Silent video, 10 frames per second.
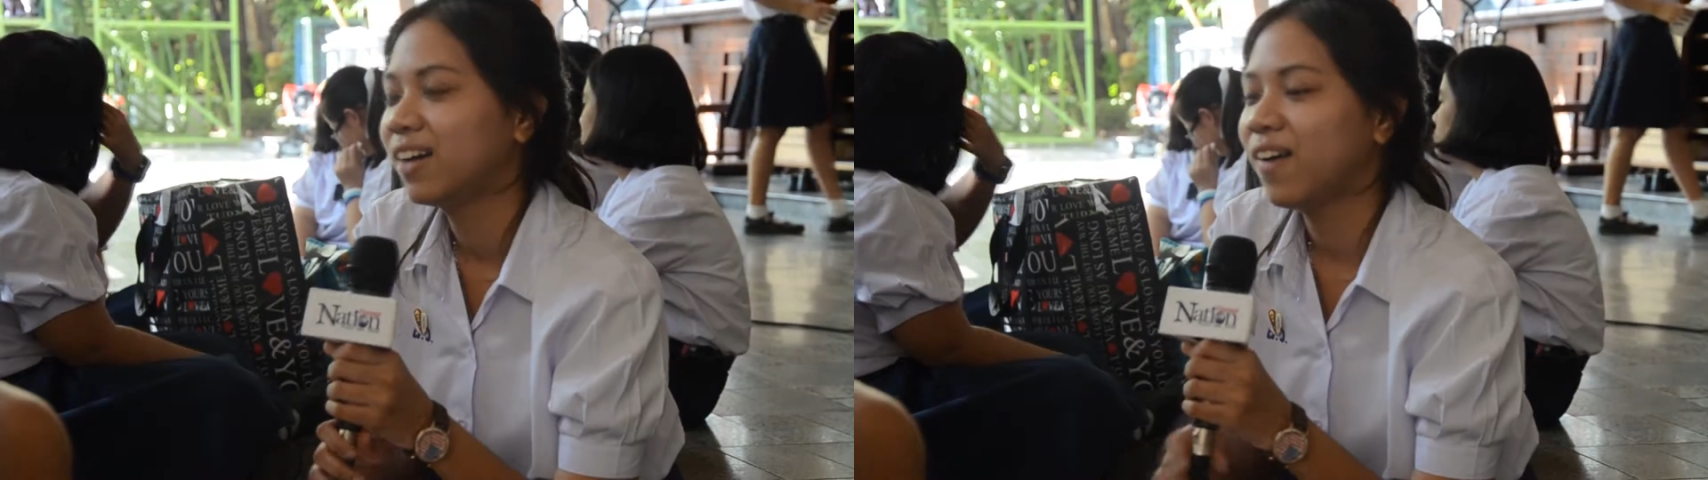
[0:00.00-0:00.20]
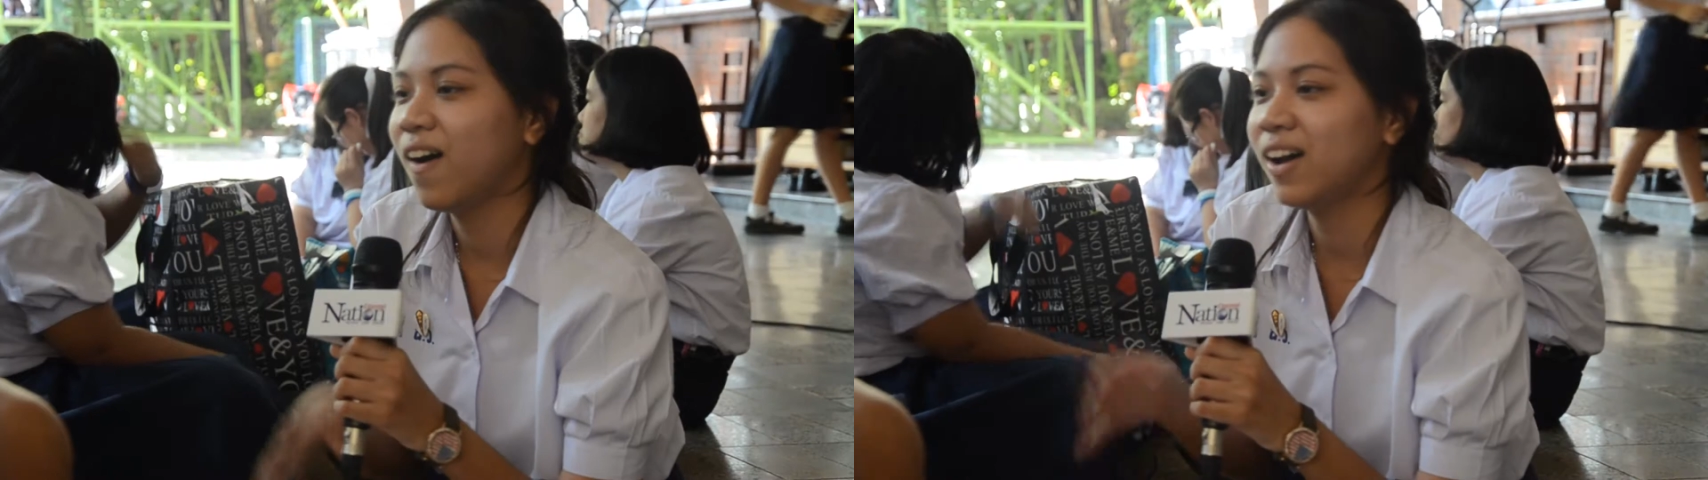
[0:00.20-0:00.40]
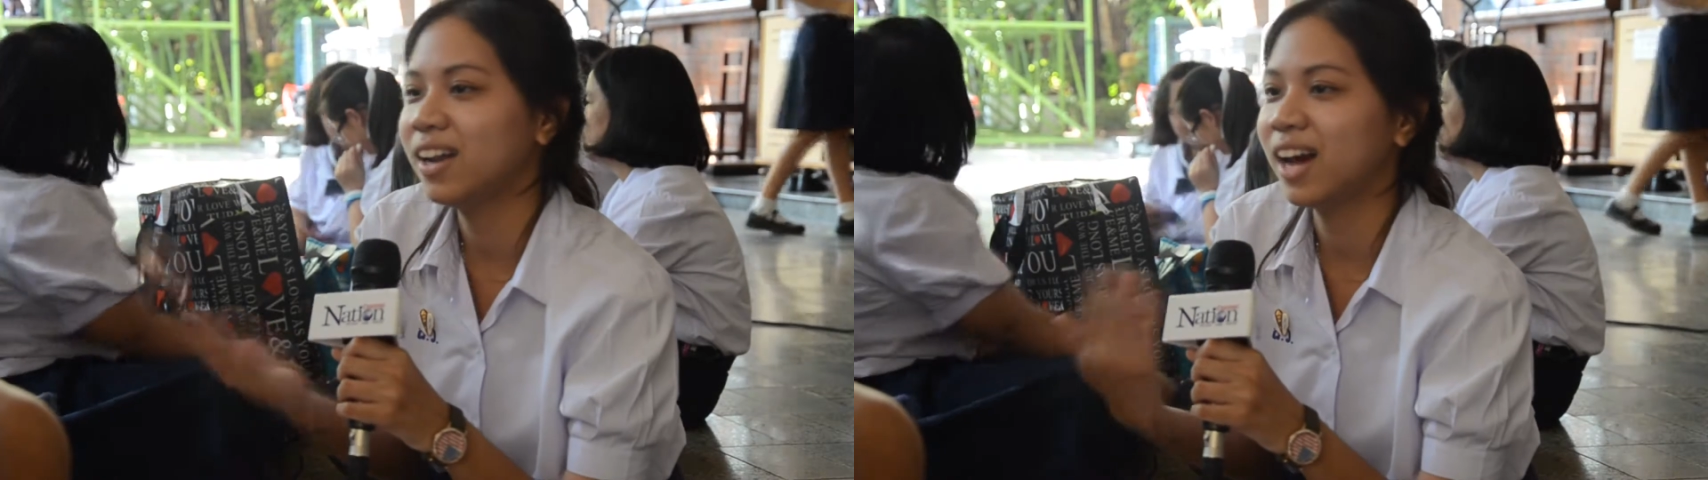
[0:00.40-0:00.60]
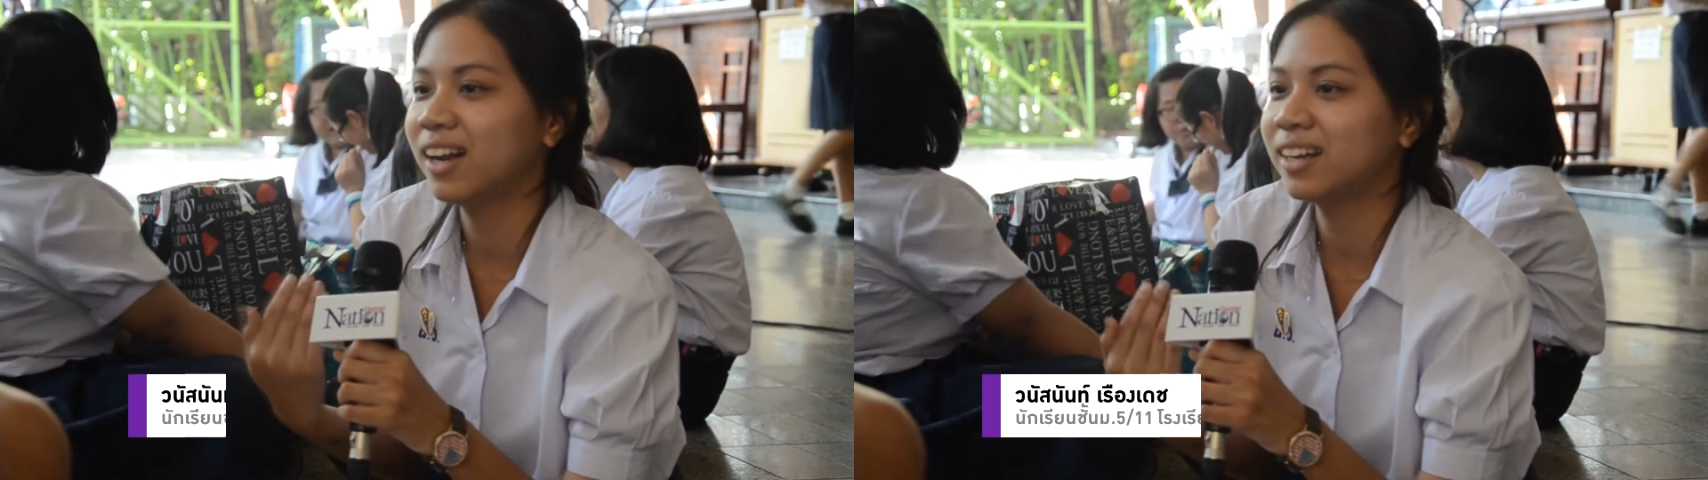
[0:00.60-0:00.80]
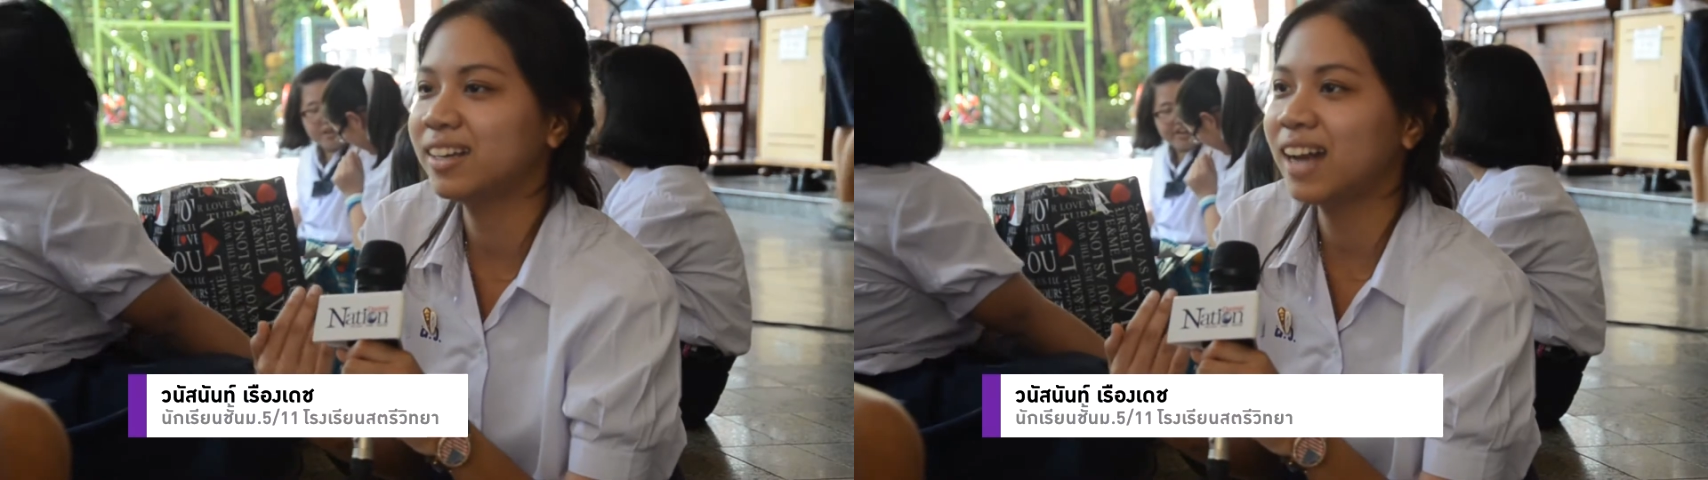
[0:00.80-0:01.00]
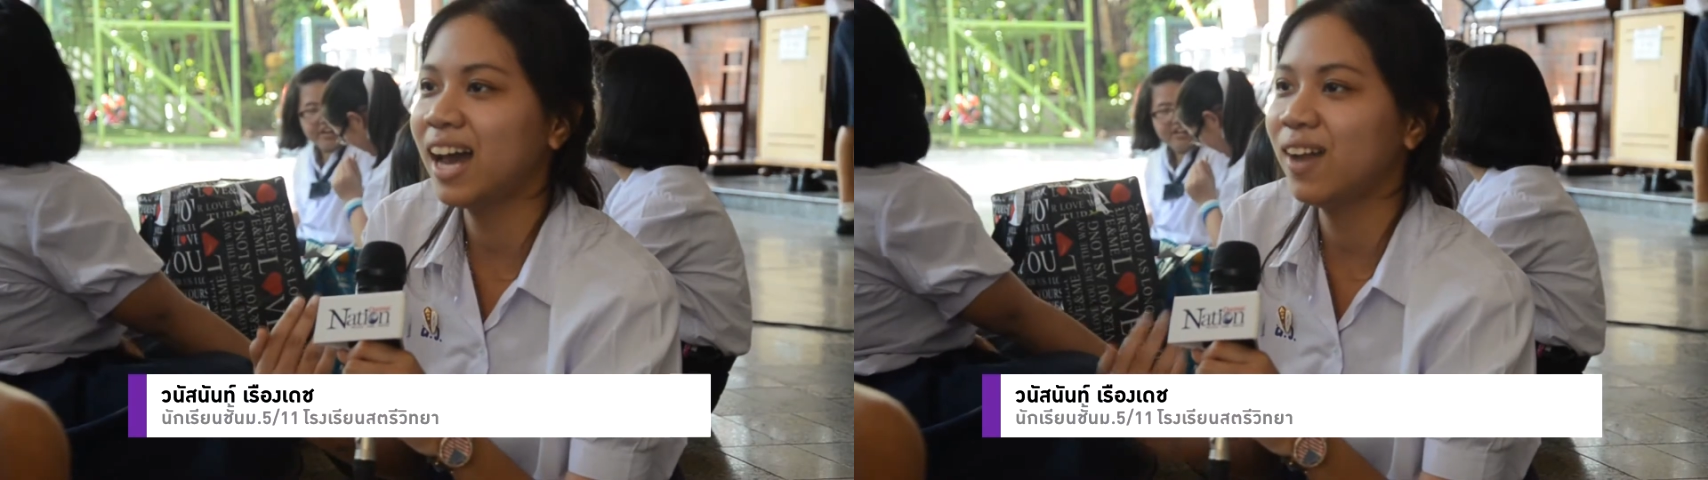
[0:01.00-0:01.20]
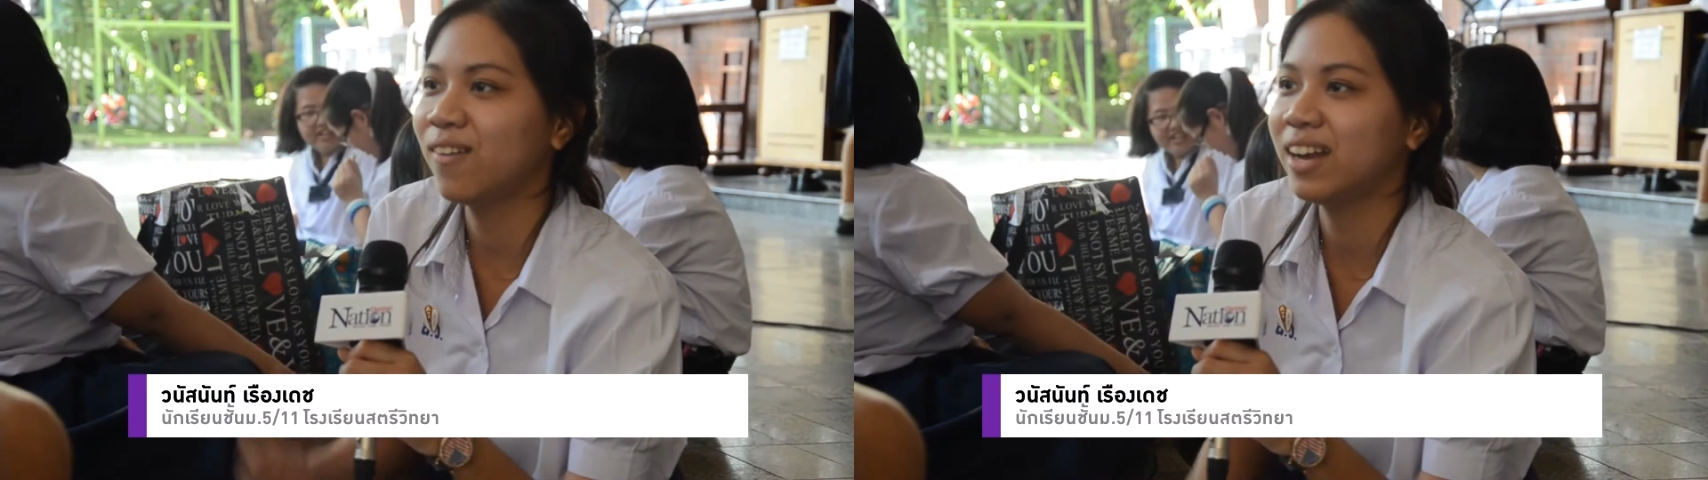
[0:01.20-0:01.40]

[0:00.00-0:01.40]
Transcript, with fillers: พอทางด้านโร